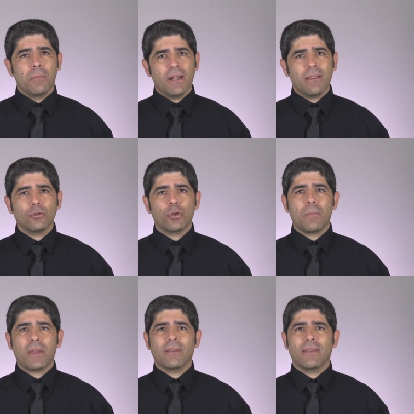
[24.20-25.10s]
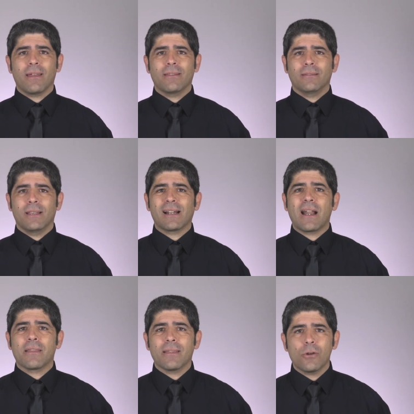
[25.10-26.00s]
pierde su capacidad de
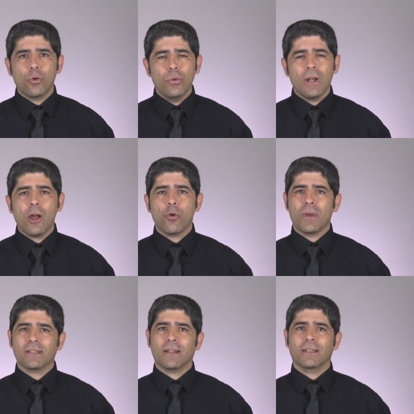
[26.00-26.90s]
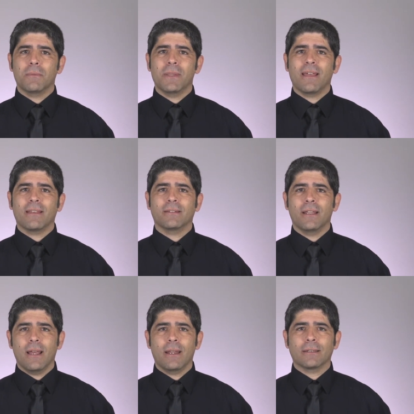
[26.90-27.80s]
realizar una o más actividades
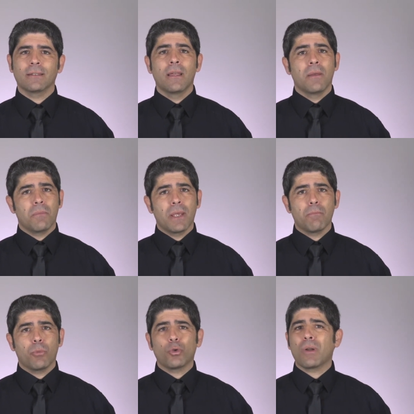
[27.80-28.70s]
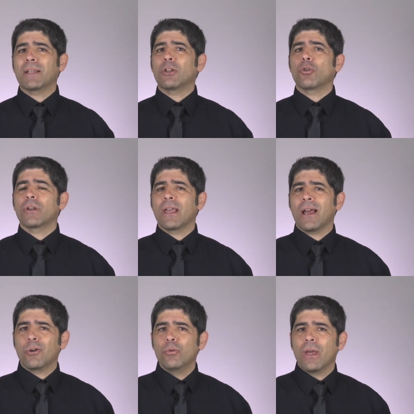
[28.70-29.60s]
diarias, bien por una
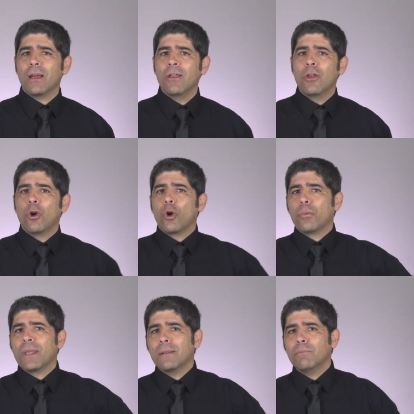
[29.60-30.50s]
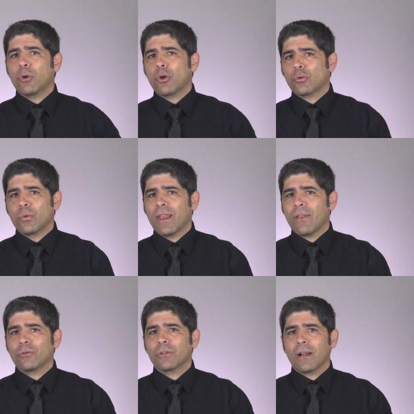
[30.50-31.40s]
patología aguda o bien por los
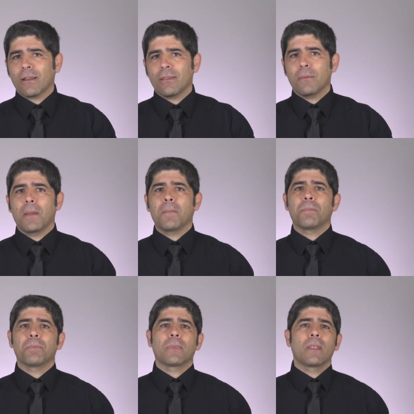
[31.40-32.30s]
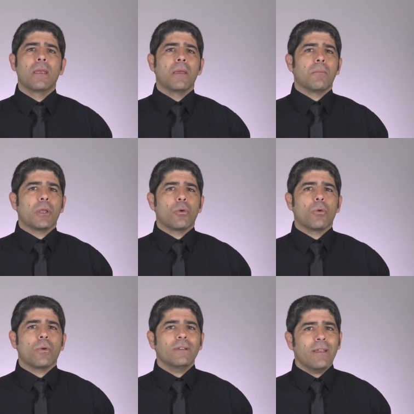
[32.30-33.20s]
cuidados que recibe.
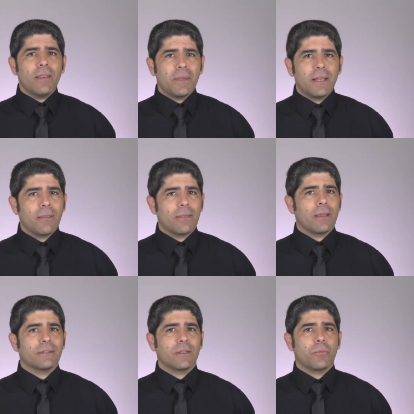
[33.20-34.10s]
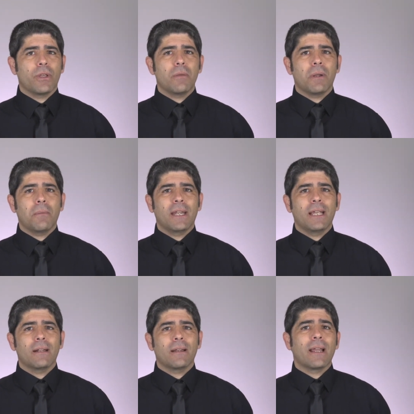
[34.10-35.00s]
Pero esta dependencia se puede
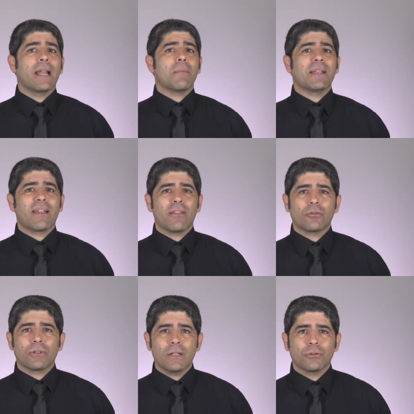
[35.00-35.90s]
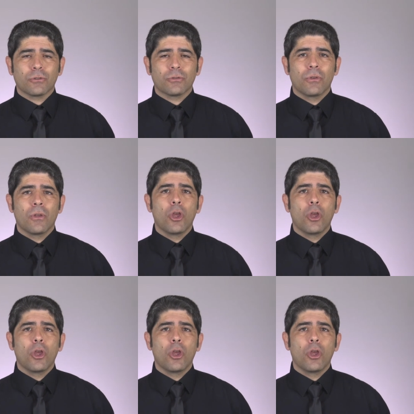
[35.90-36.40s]
prevenir en la mitad de los casos.